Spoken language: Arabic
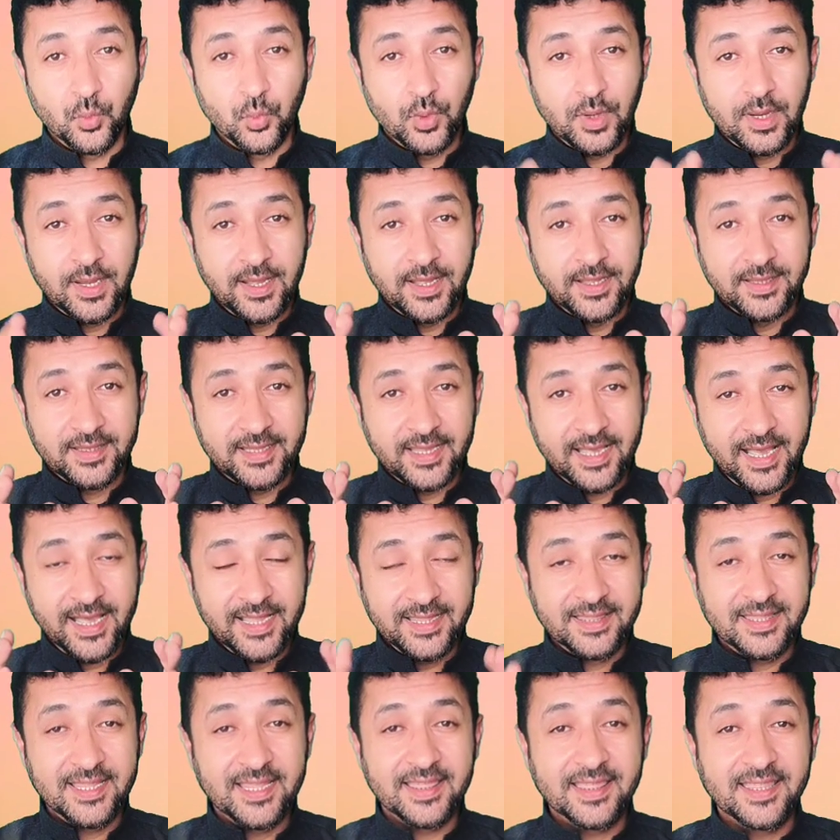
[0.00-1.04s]

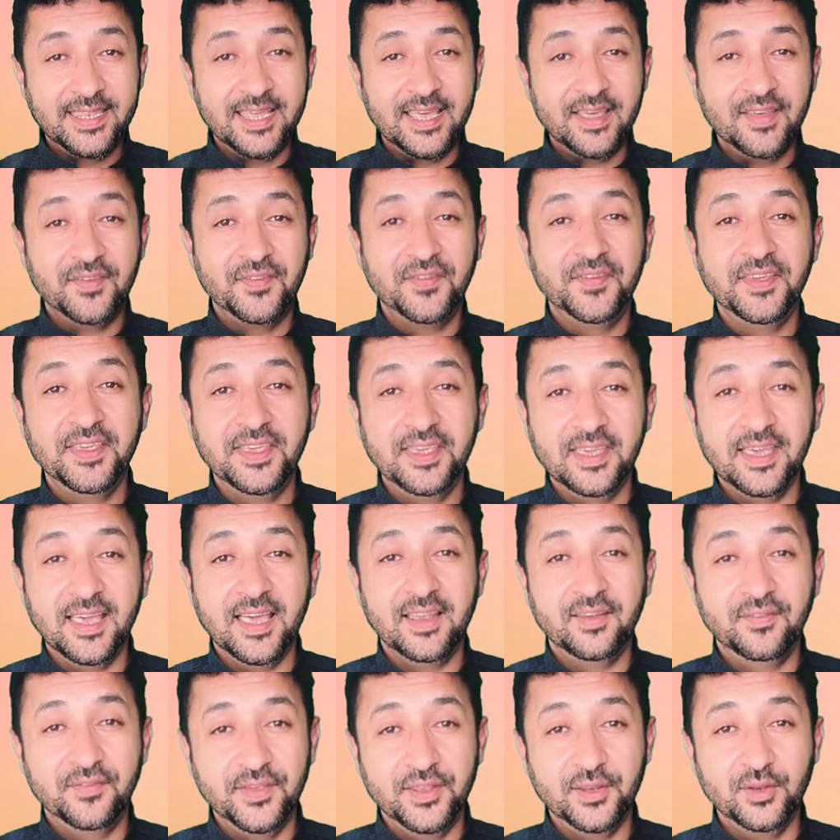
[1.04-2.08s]
وتحدثنا
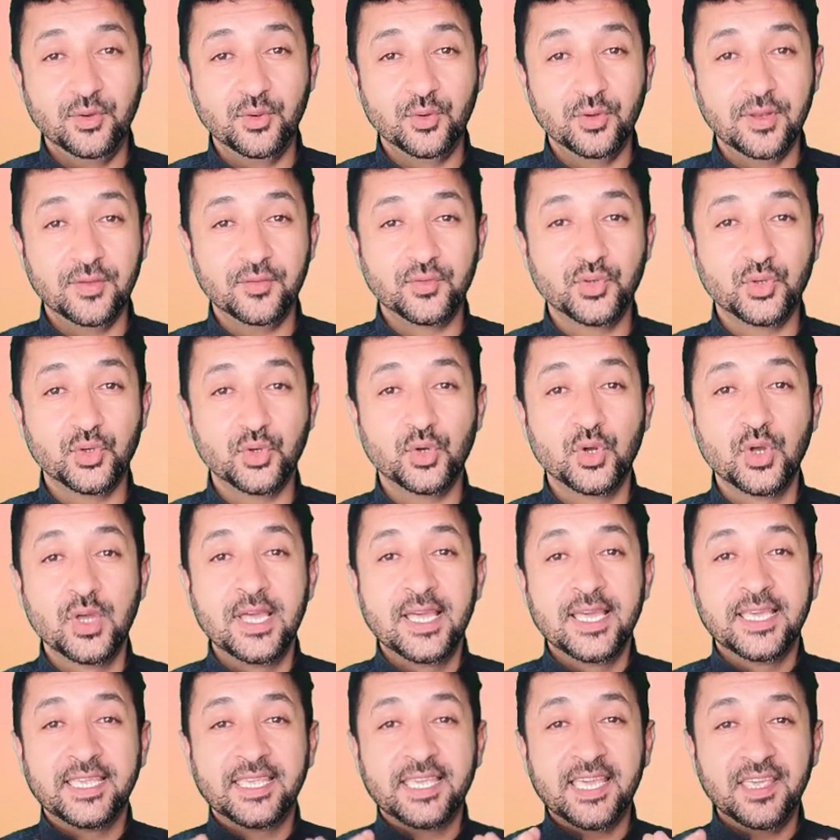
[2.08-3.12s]
في الفيديو نفسه
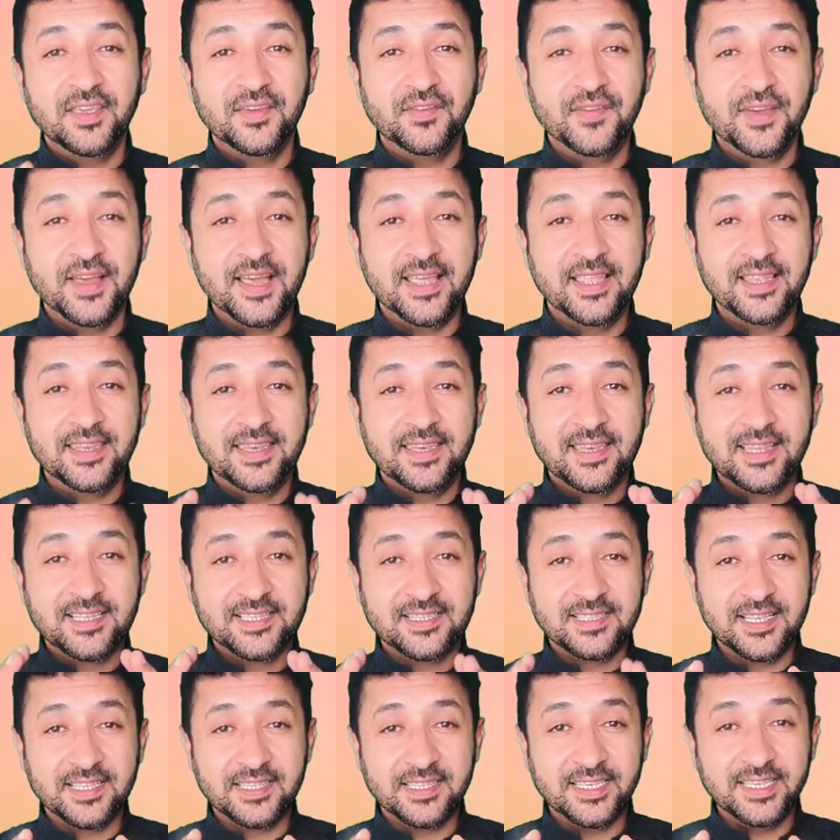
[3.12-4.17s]
كيف
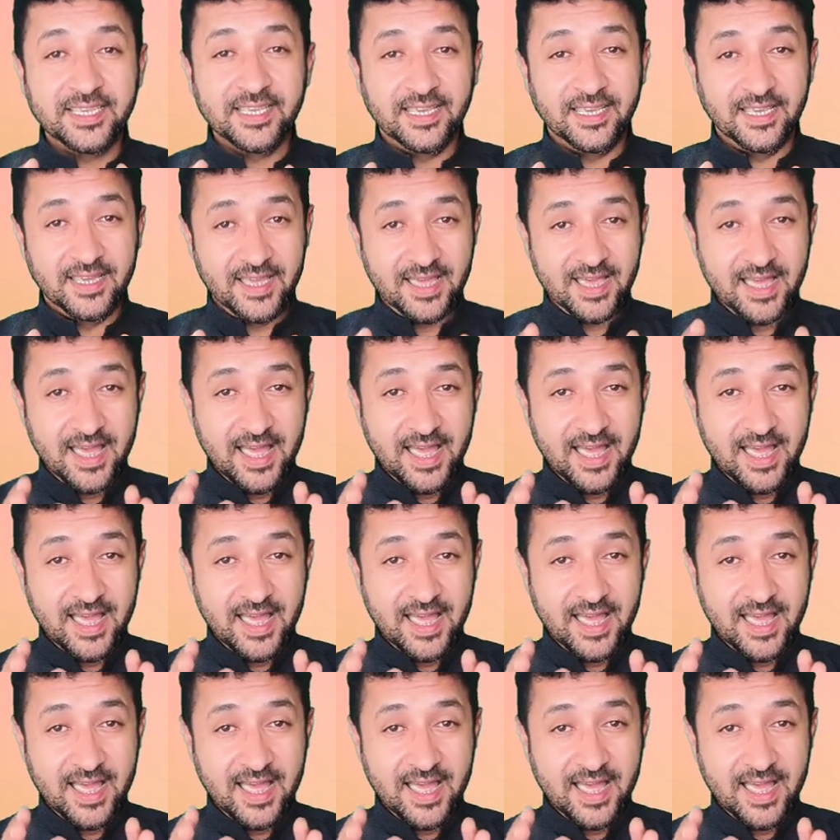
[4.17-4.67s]
نستطيع